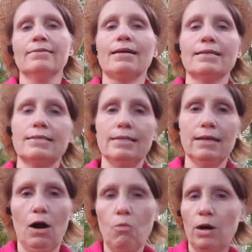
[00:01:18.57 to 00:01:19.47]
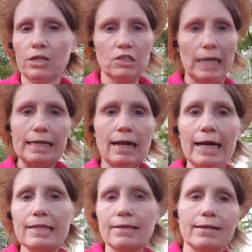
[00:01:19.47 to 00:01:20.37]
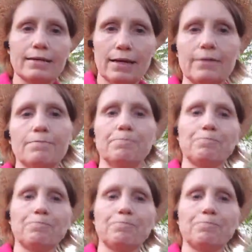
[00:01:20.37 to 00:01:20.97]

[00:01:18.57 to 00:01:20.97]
dass sie auch mal eine Zeit alleine sein kann